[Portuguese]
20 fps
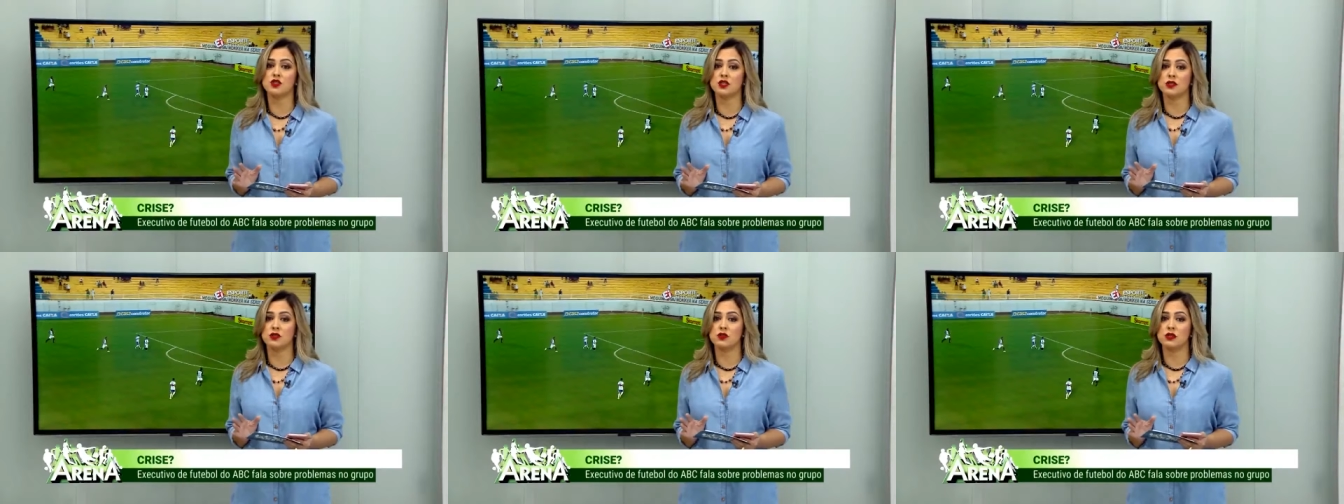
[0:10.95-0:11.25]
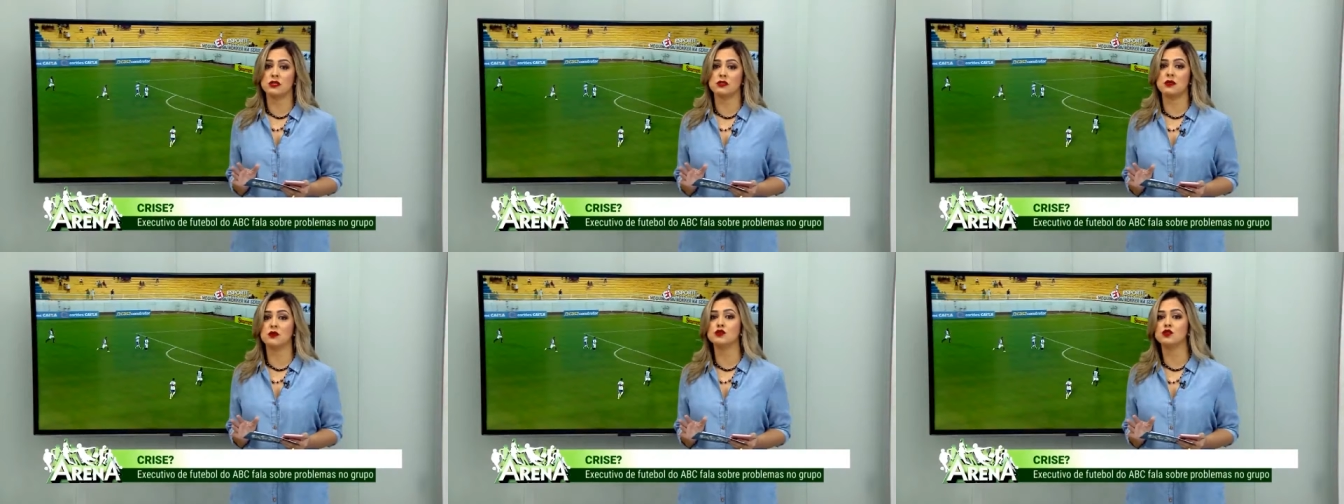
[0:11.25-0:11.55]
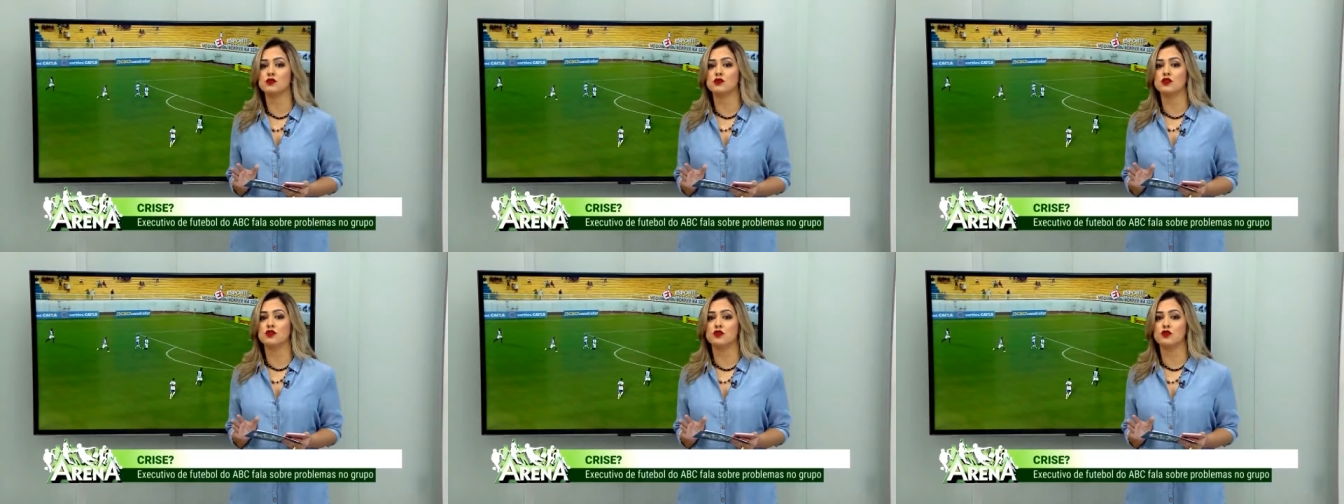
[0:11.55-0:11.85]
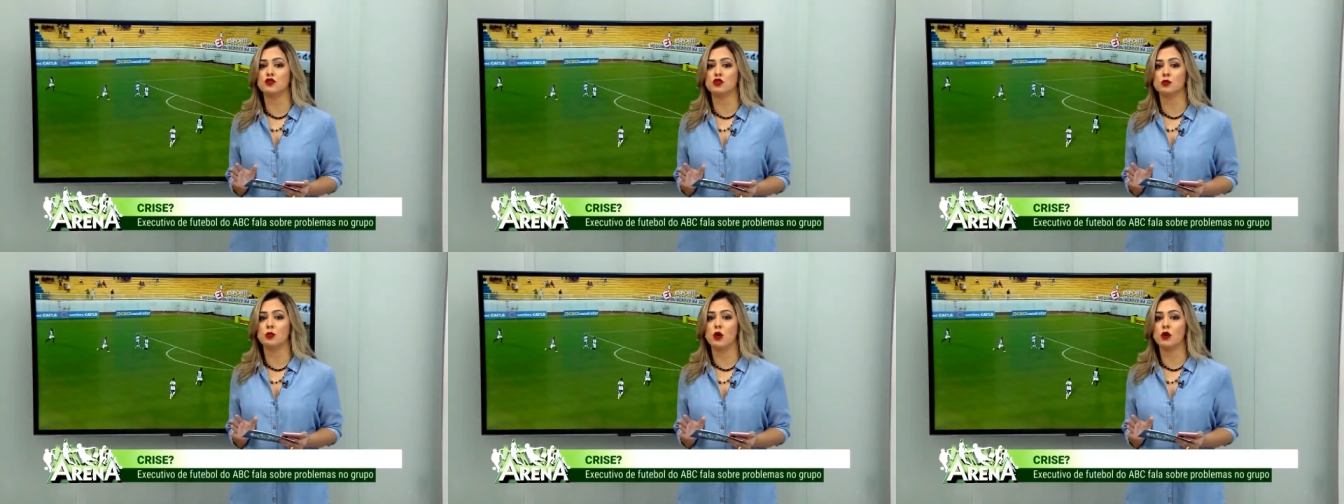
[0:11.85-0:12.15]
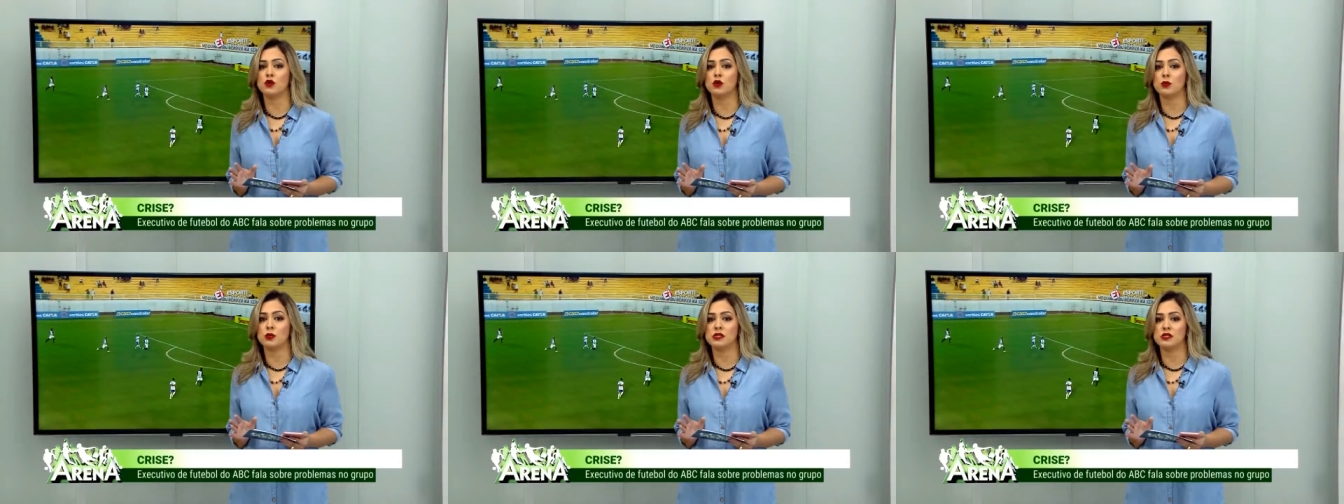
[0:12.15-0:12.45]
o diretor executivo de
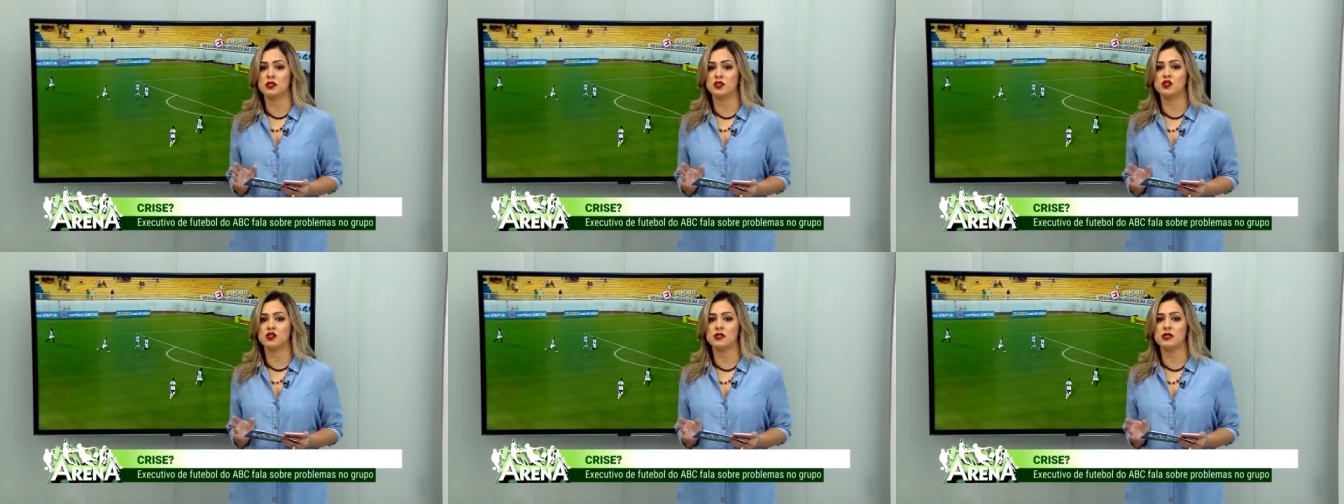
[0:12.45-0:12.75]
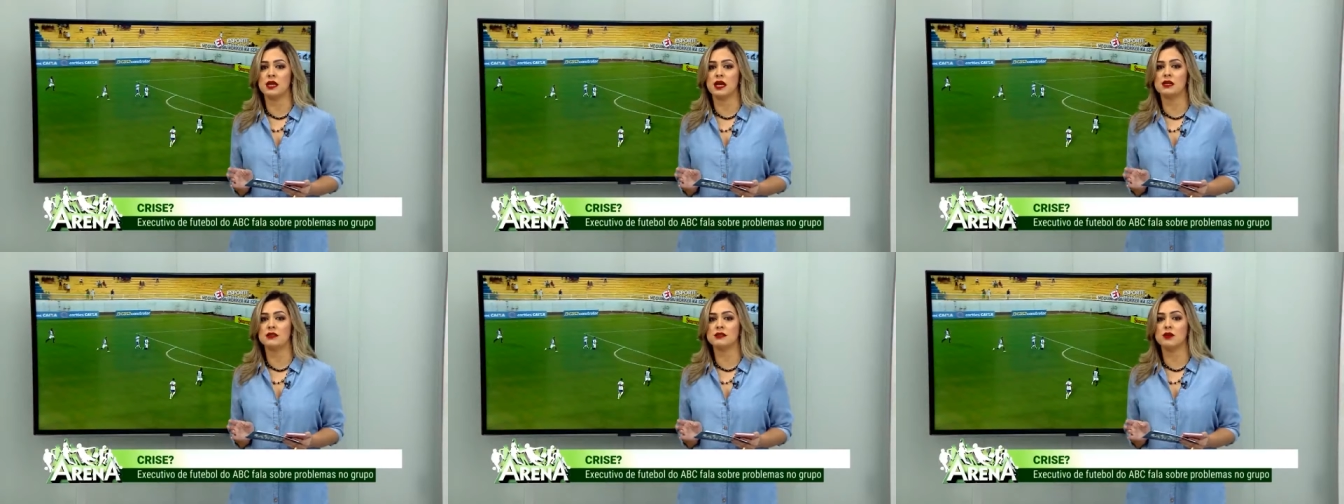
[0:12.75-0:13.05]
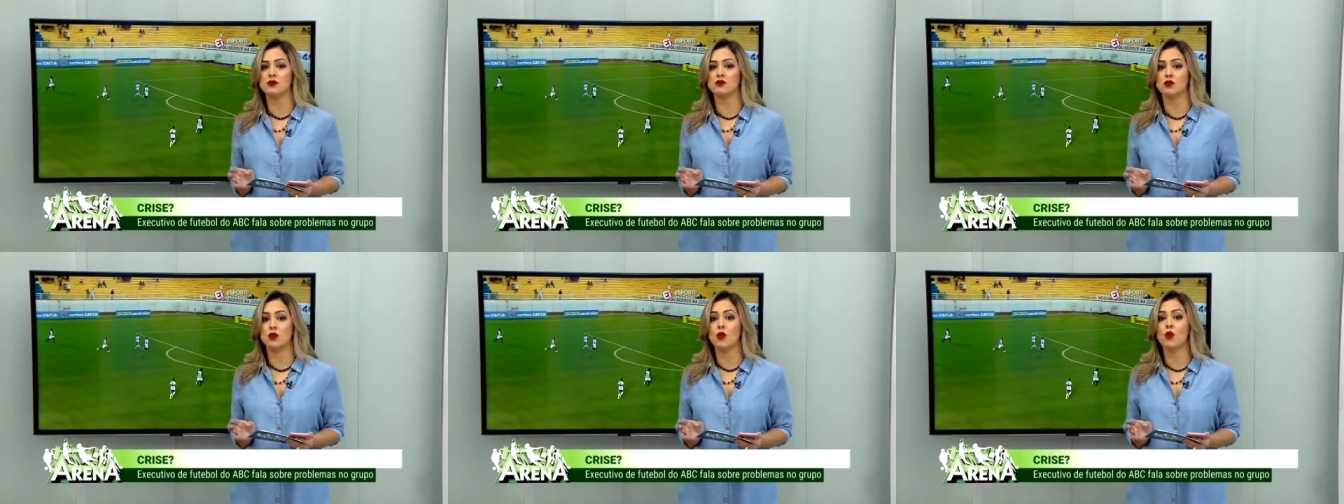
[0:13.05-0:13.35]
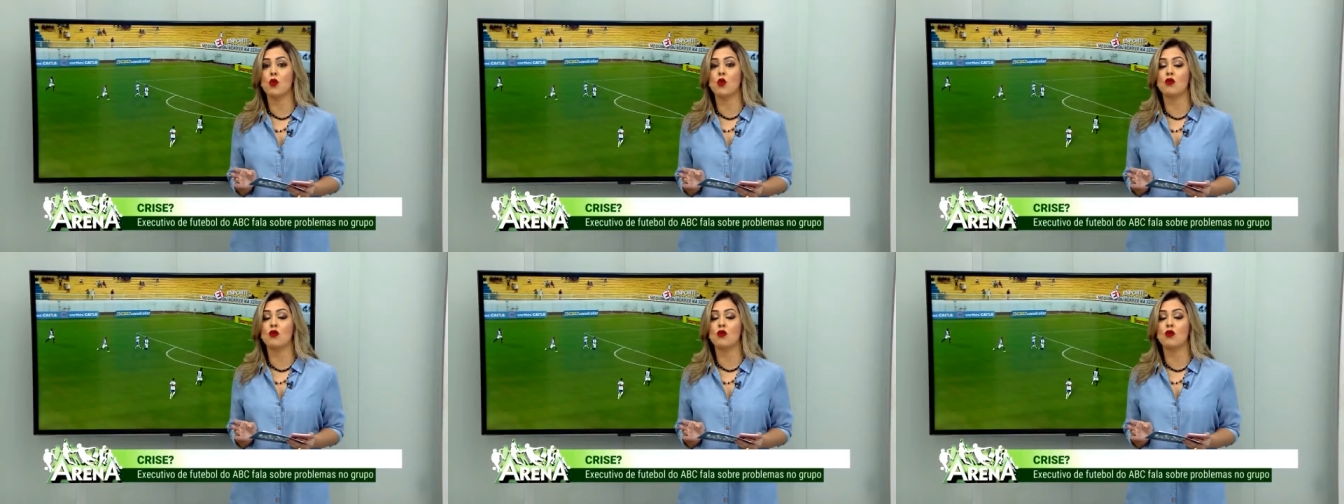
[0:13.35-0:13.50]
futebol do ABC, Giscard Salton,